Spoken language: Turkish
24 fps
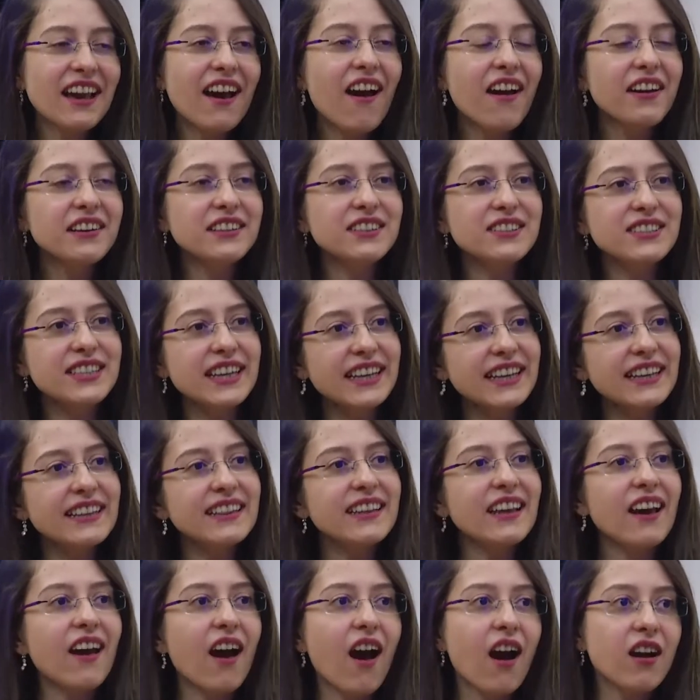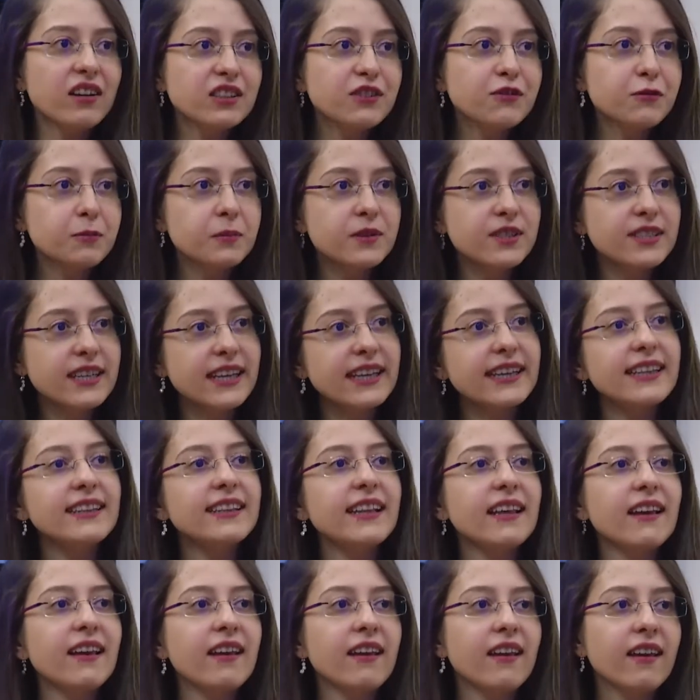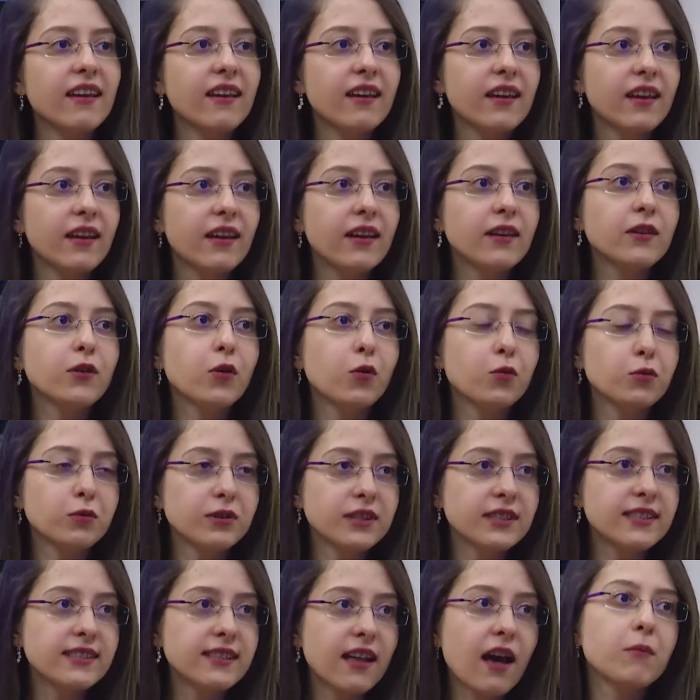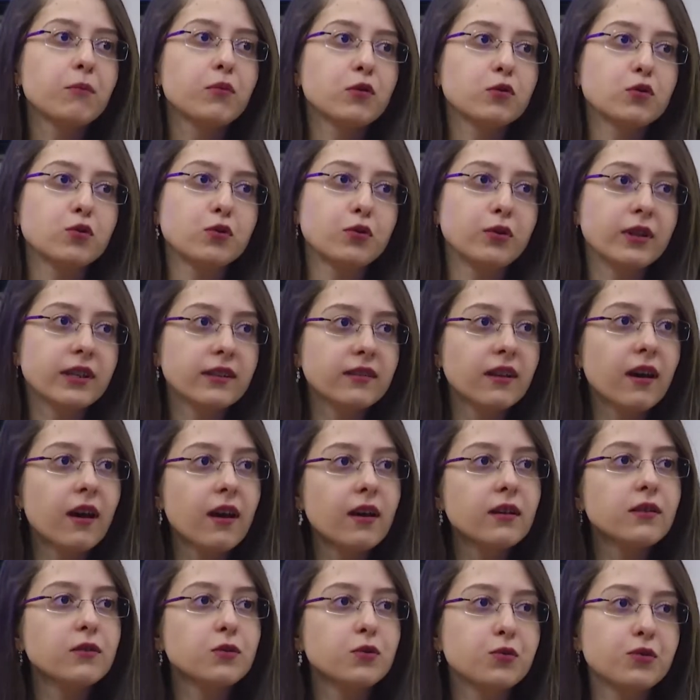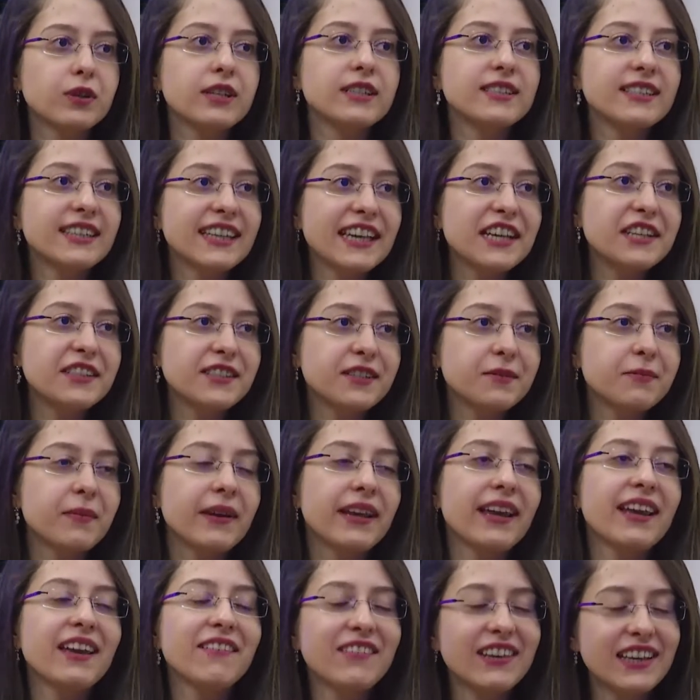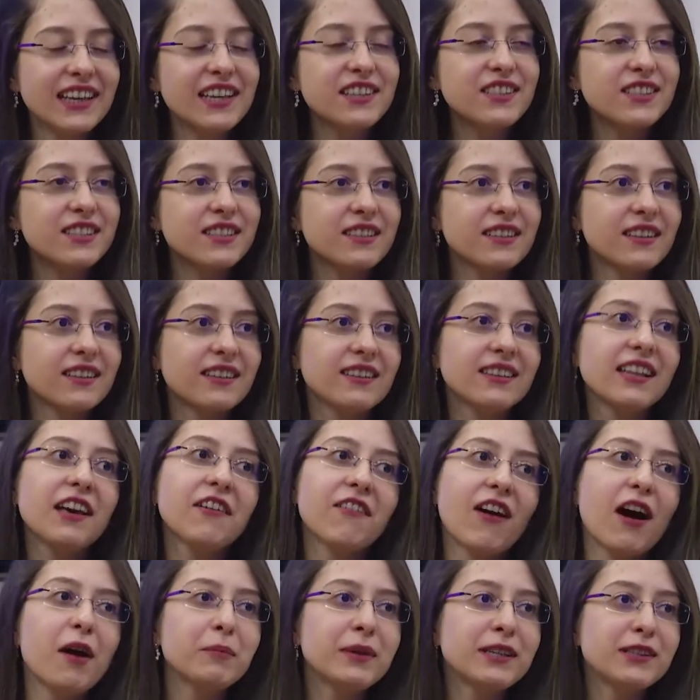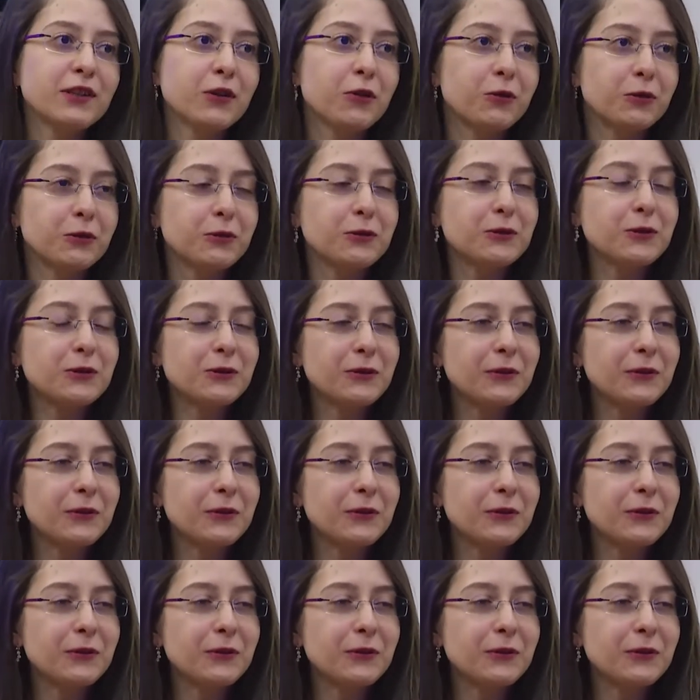Aynı şekilde aktif bir şekilde e, yoğun iş temposuyla da süreci geçirmeye ve geç devam ediyoruz.